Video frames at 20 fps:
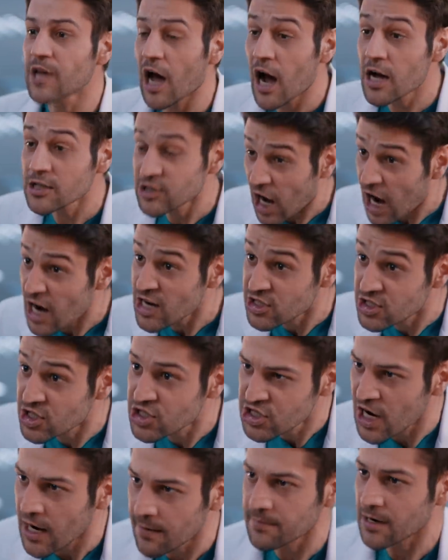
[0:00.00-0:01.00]
Daha daha
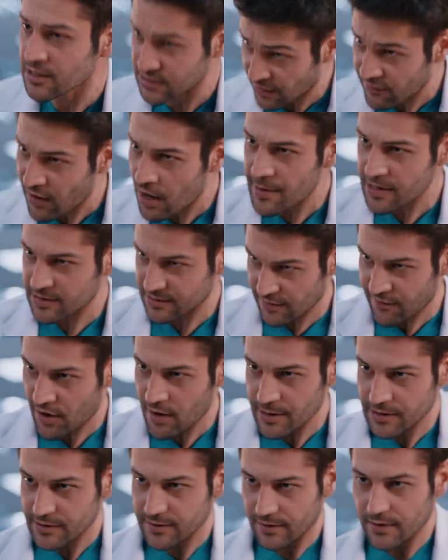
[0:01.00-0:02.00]
kızacağım. Devam et,
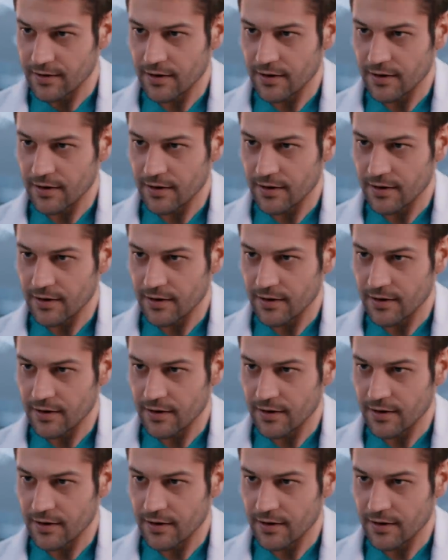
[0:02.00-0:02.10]
devam et.